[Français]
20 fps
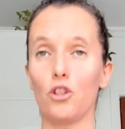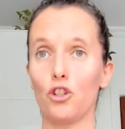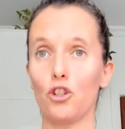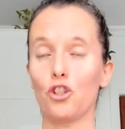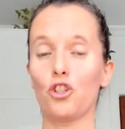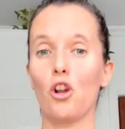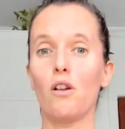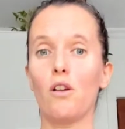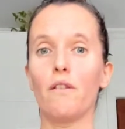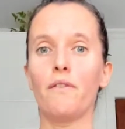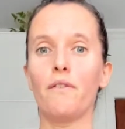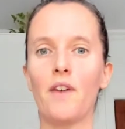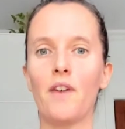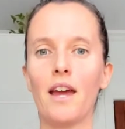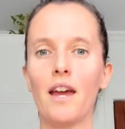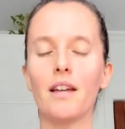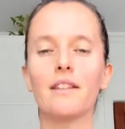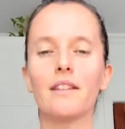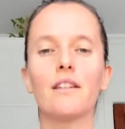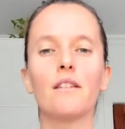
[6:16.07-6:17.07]
je le
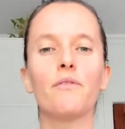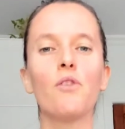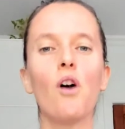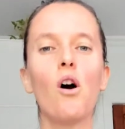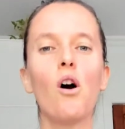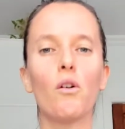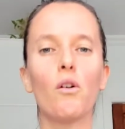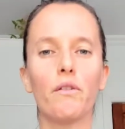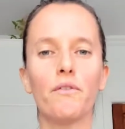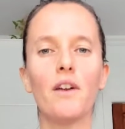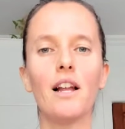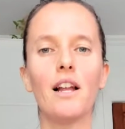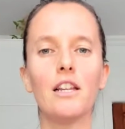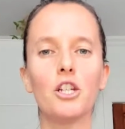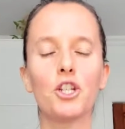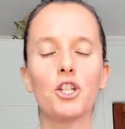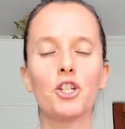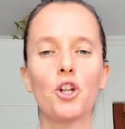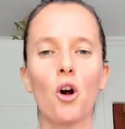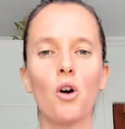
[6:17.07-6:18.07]
fais, des fois on fait
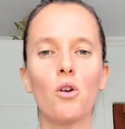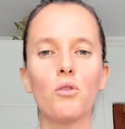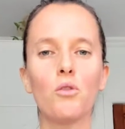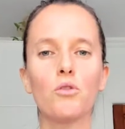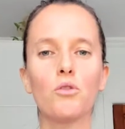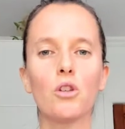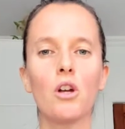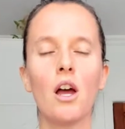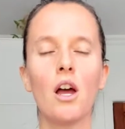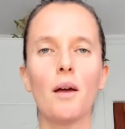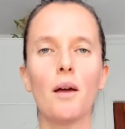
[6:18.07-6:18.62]
les choses,